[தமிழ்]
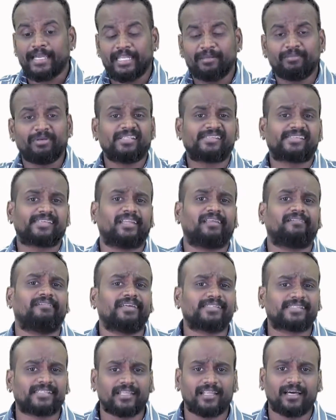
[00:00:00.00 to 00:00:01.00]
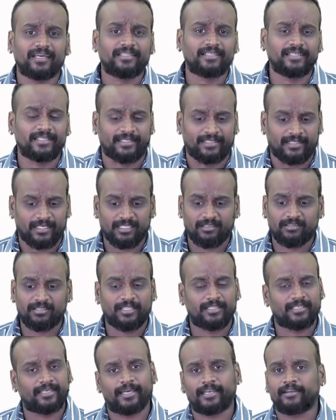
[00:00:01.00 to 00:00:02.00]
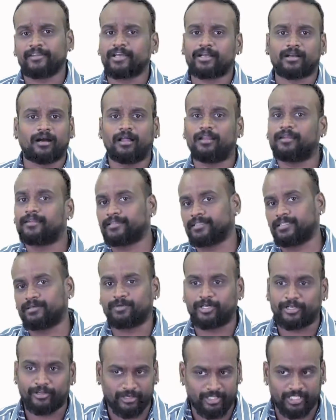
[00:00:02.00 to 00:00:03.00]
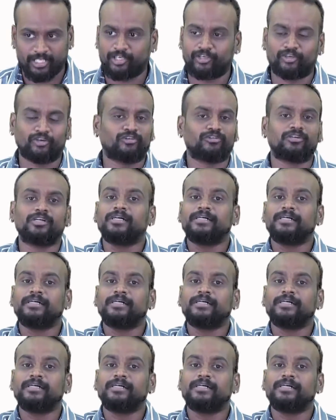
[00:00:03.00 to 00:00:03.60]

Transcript: இனிமேல் செல்லவே செல்லாது அதாவது அதுக்கு ஏற்கனவே கால் இருந்த மாதிரியோ அது எங்கேயோ